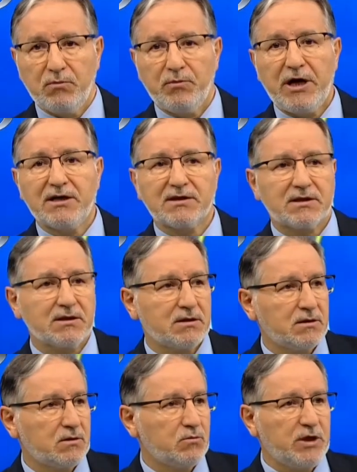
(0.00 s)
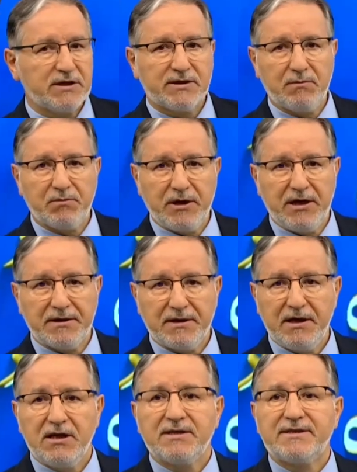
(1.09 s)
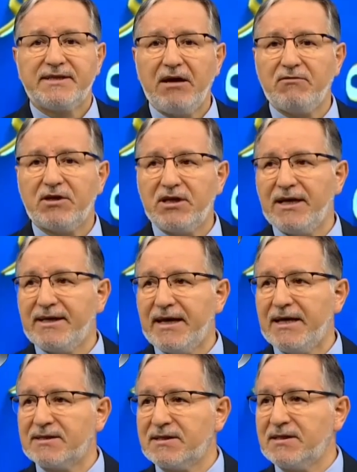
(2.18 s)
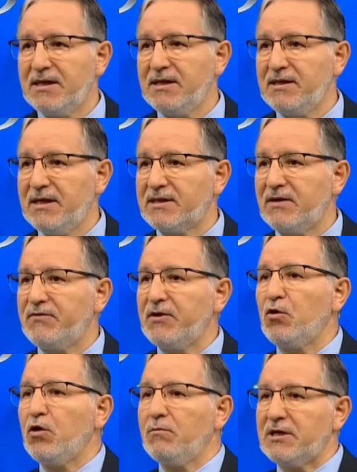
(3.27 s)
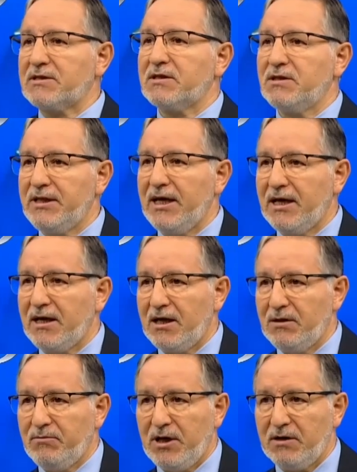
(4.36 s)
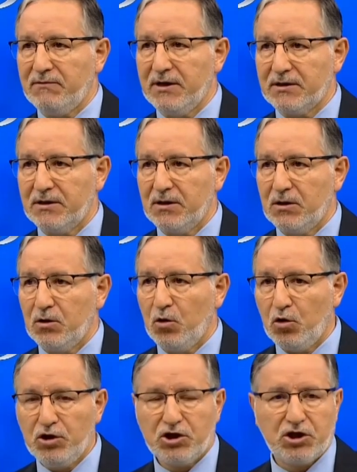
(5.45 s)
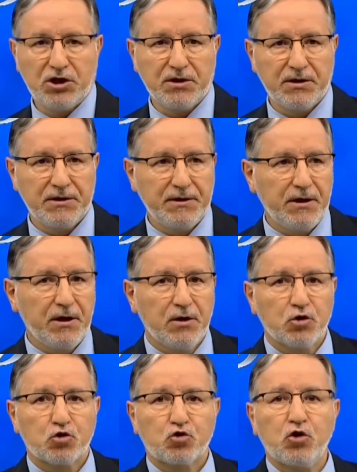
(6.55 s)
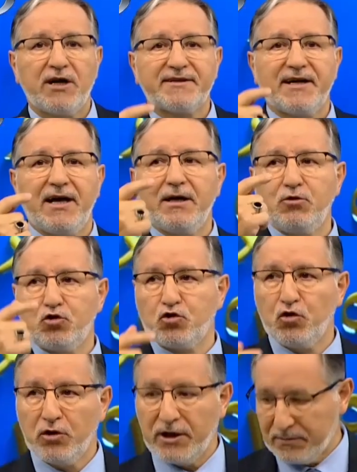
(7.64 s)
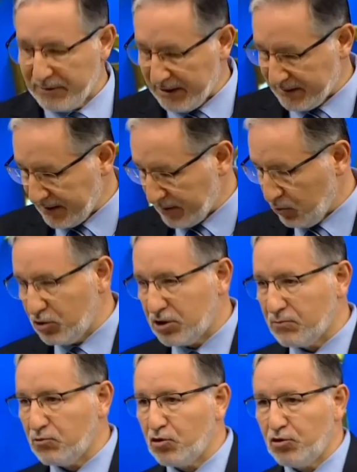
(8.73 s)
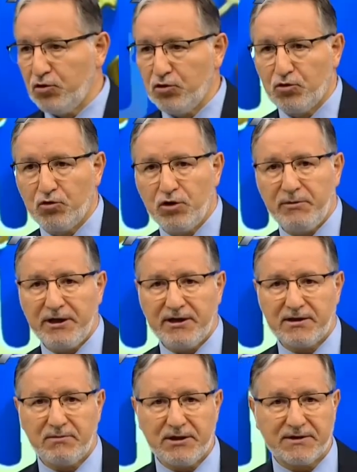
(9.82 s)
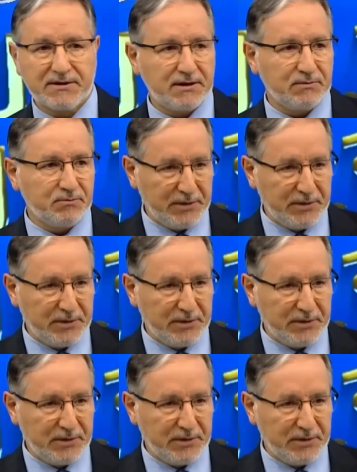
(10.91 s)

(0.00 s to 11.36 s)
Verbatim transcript: Bazı mezhepler zevkine gezdiğinde seferi olmasın diyen alimler var. Onun için şu hataya düşüyorlar bazen. Onun için bu konuyu gündeme getirmek istedim.